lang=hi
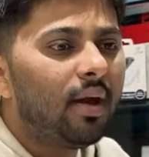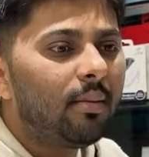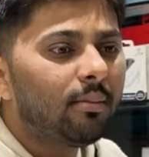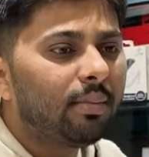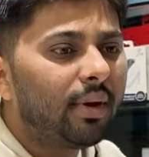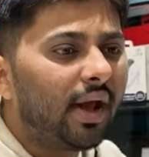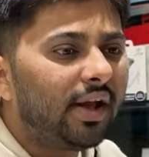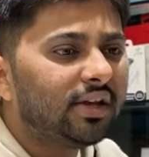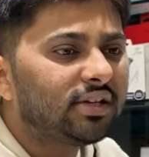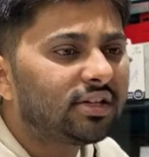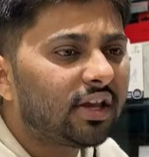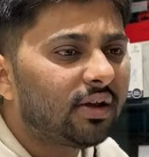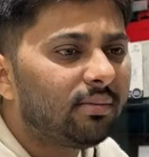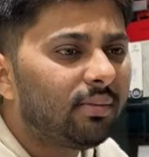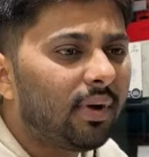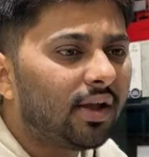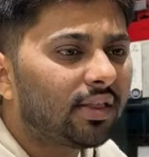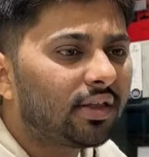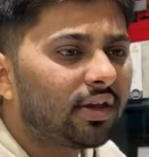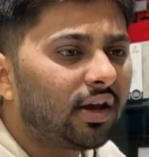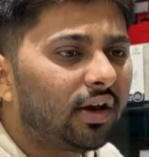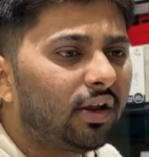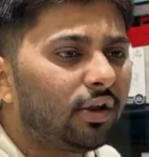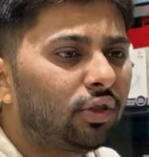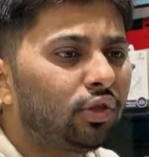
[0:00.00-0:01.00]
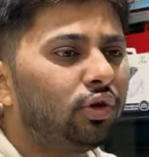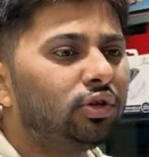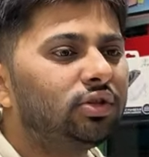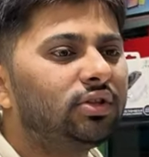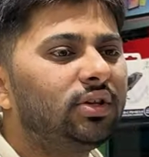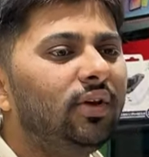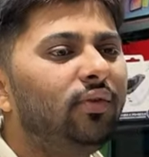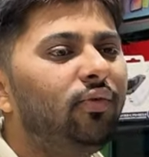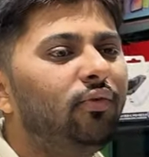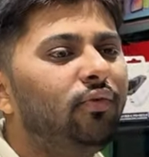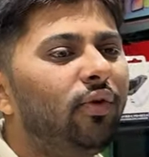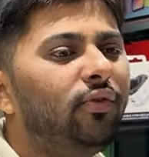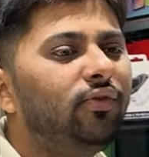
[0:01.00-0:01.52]
प्राइस की बात करें तो
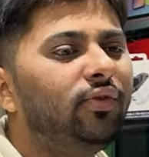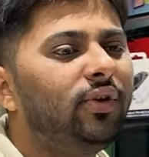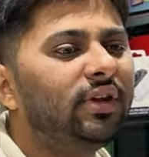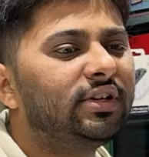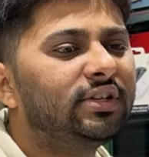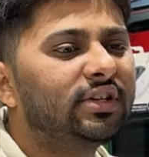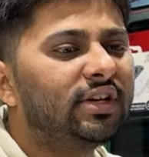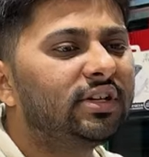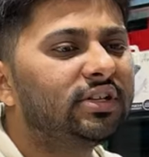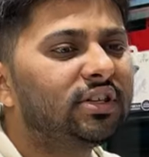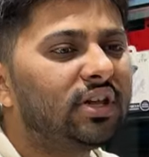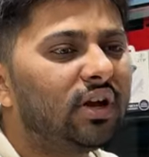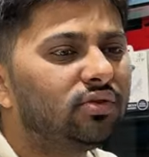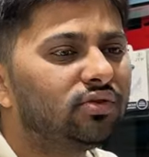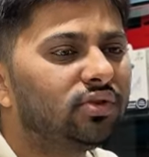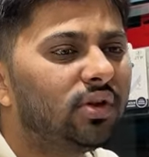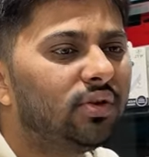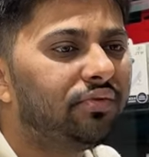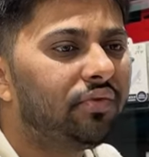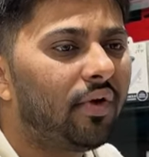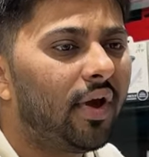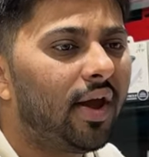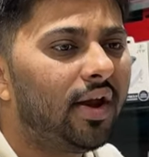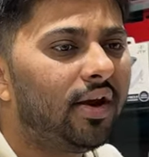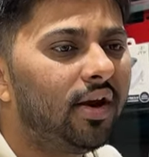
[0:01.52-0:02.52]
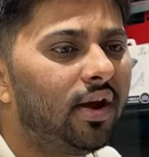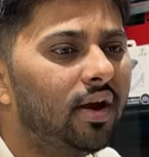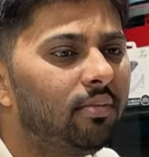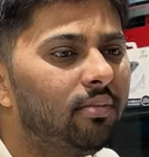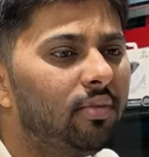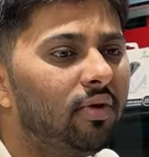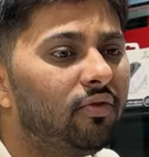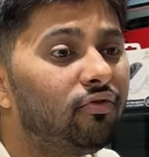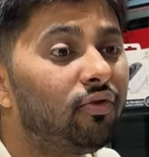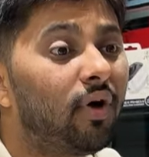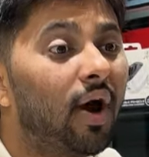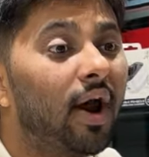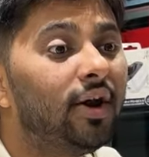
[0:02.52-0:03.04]
सिर्फ फिफ्टी सिक्स थाउजेंड फाइव हंड्रेड
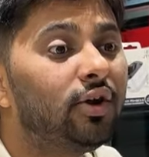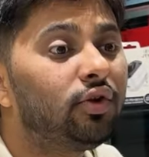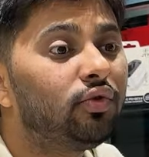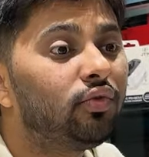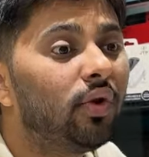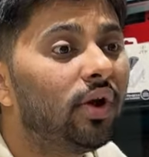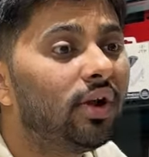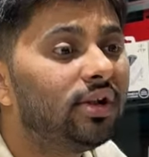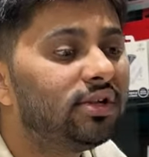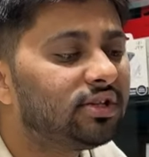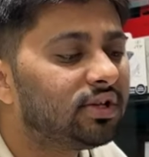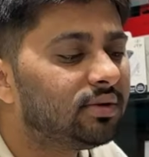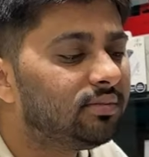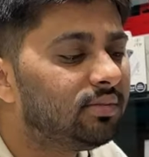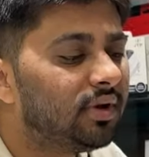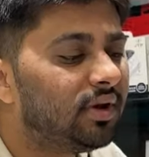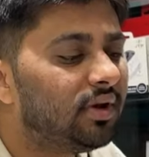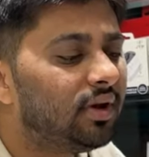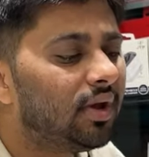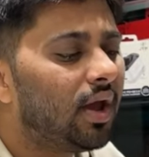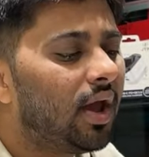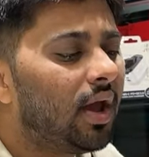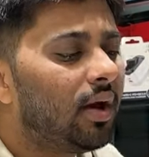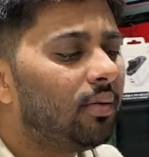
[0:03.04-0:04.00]
में फाइव ट्वेल्व जीबी